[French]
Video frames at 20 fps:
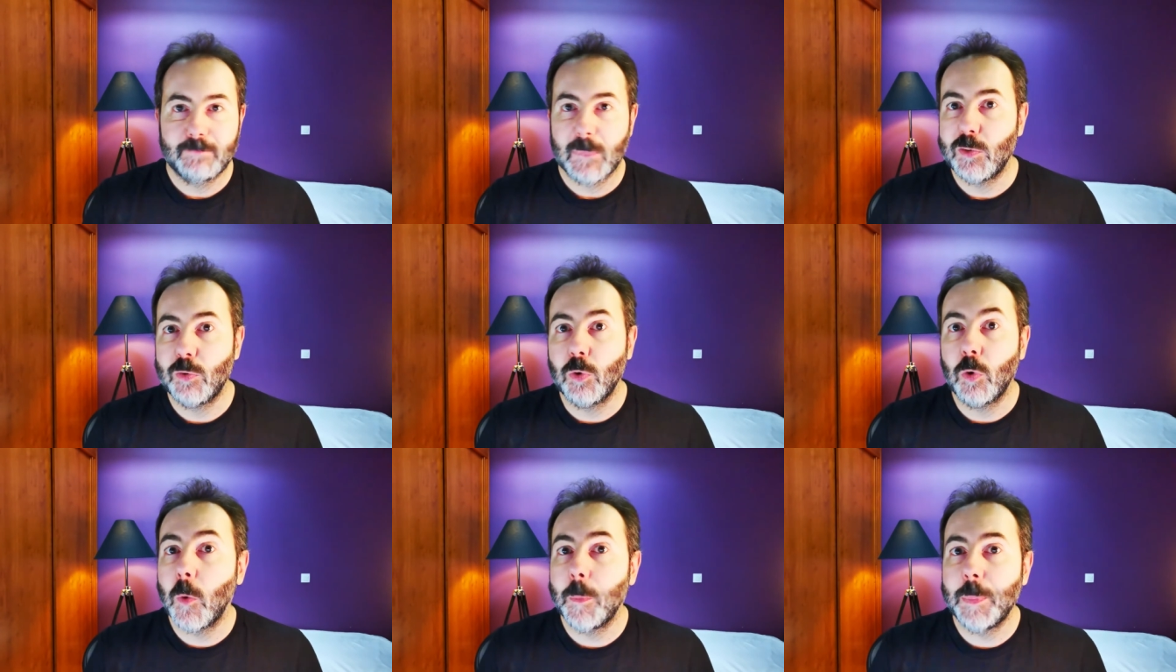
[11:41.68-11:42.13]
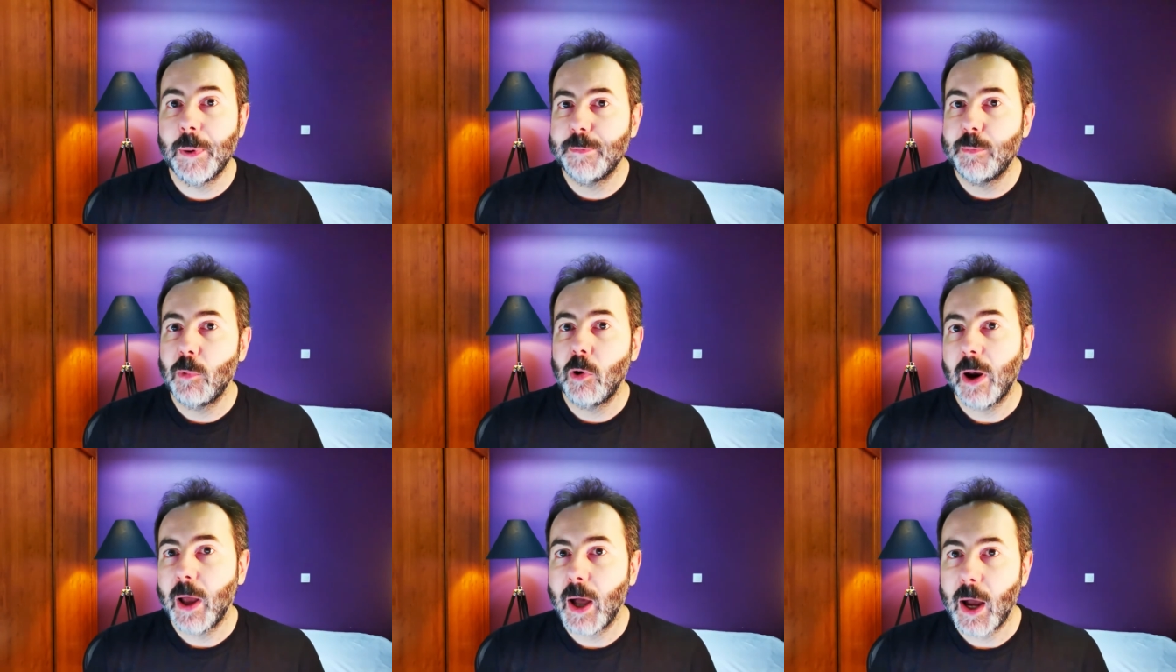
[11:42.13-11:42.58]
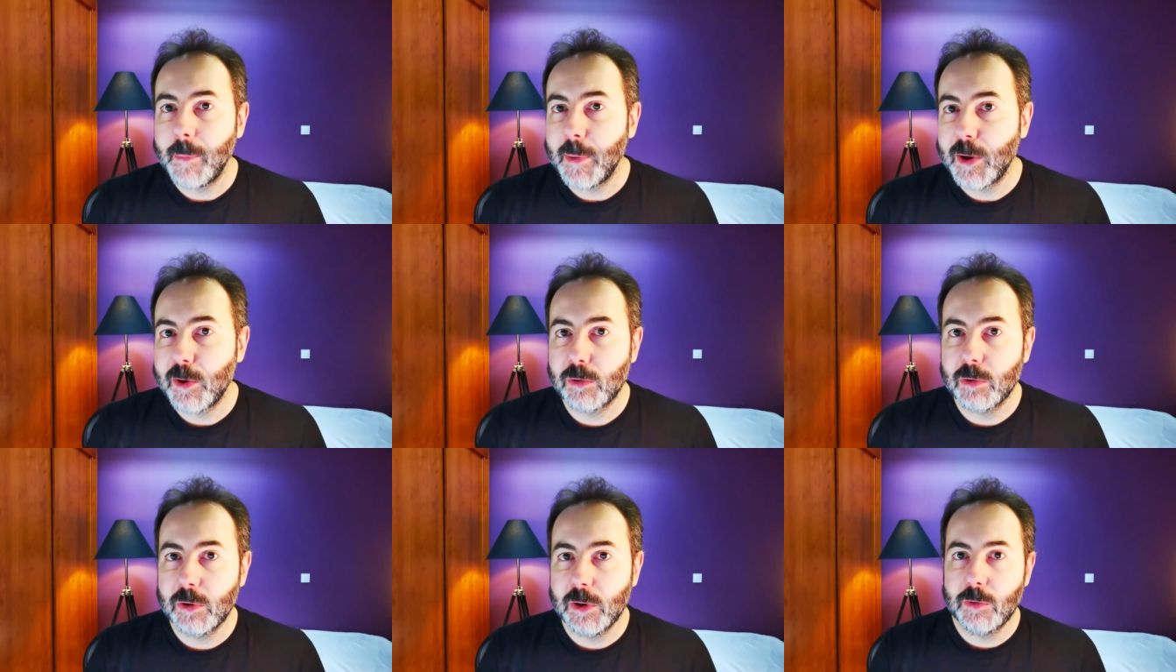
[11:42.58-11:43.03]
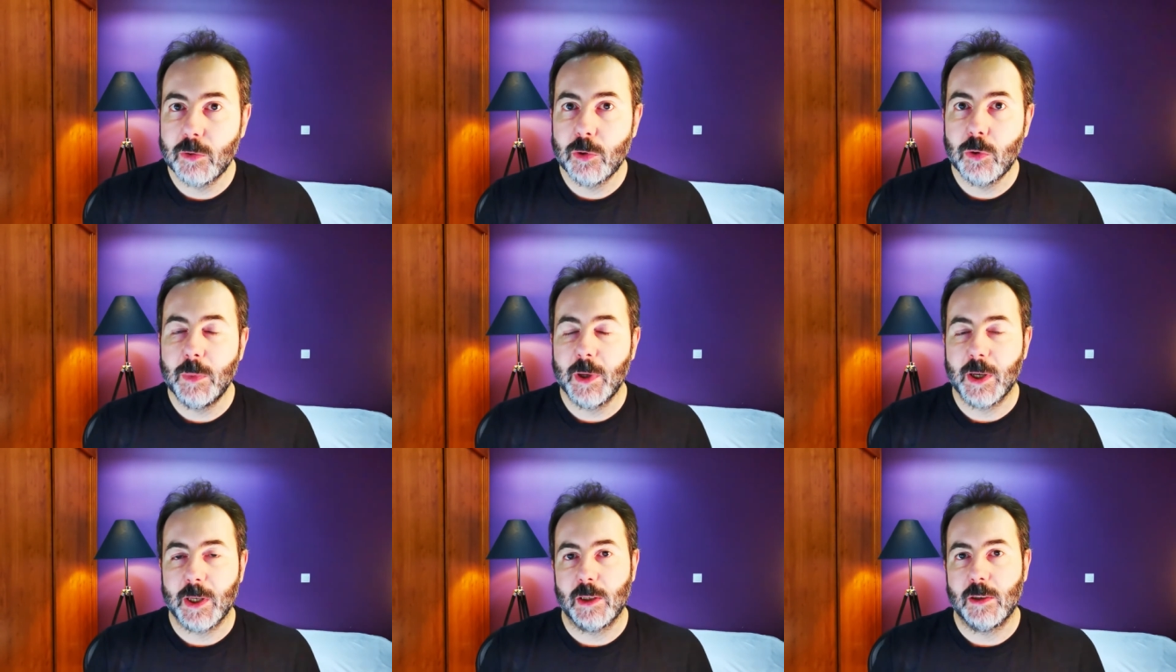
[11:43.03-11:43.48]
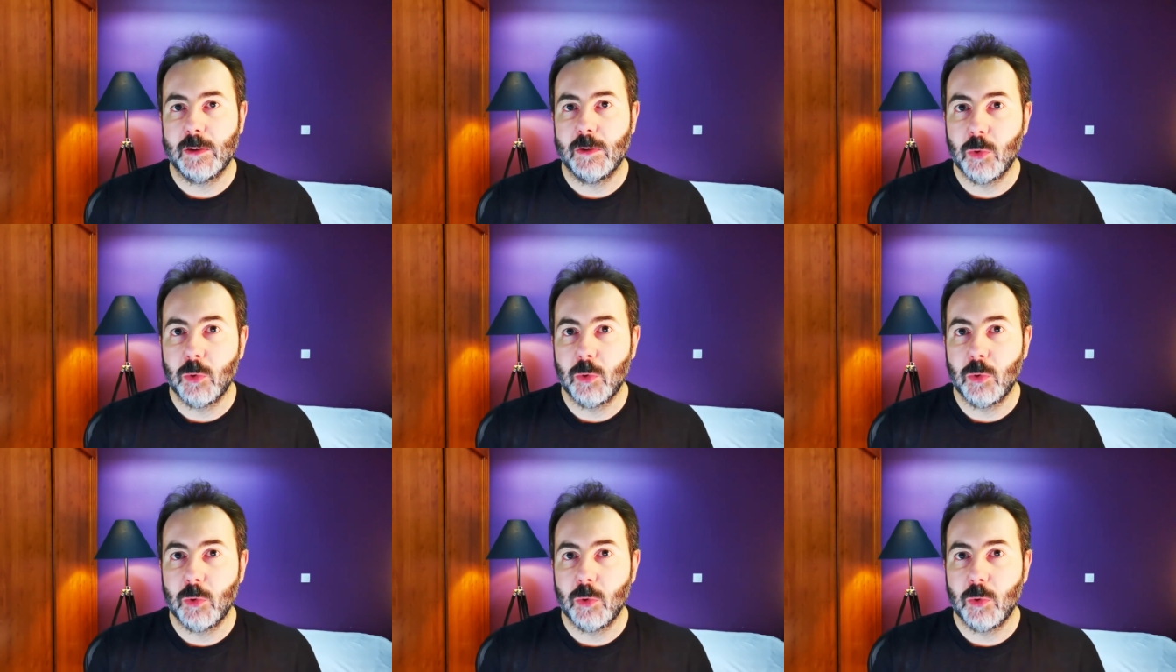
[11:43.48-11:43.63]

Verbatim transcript: ils sont complètement à la ramasse au niveau numérique.